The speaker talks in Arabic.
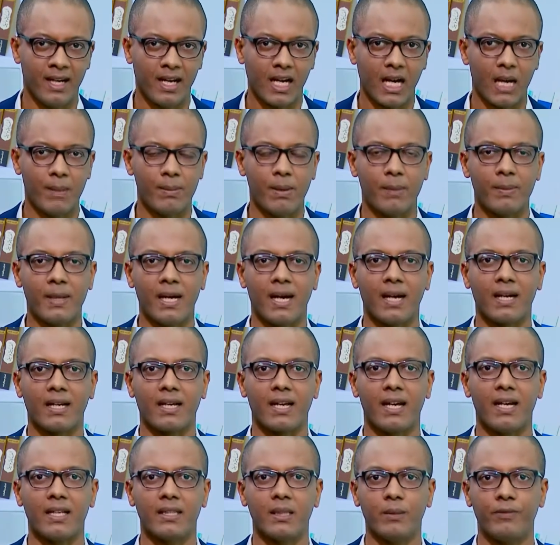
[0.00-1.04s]
قام بها
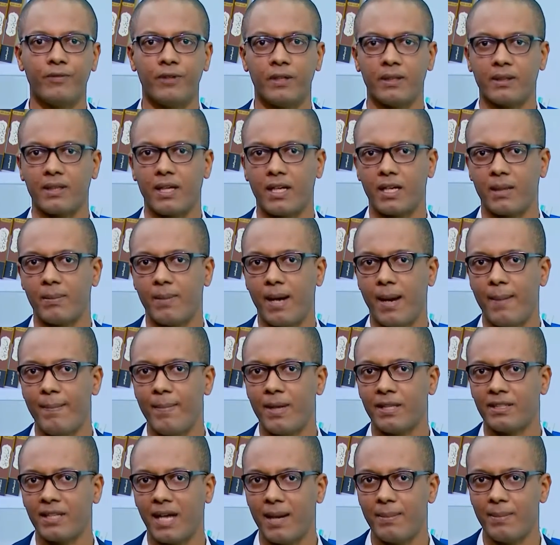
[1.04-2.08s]
الكاتب في إطار
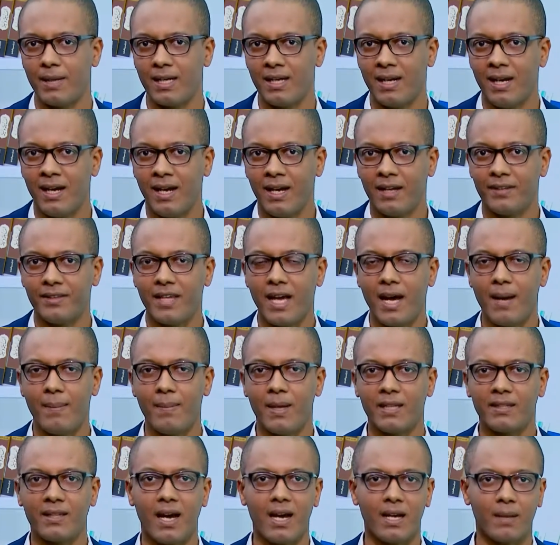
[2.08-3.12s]
مهمة عمل
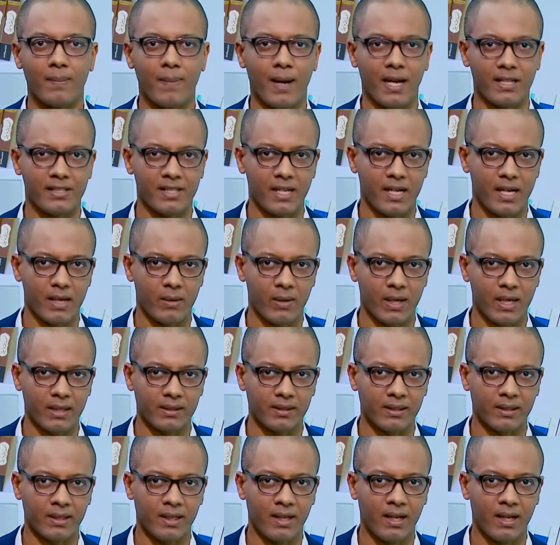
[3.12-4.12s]
دامت أربع سنوات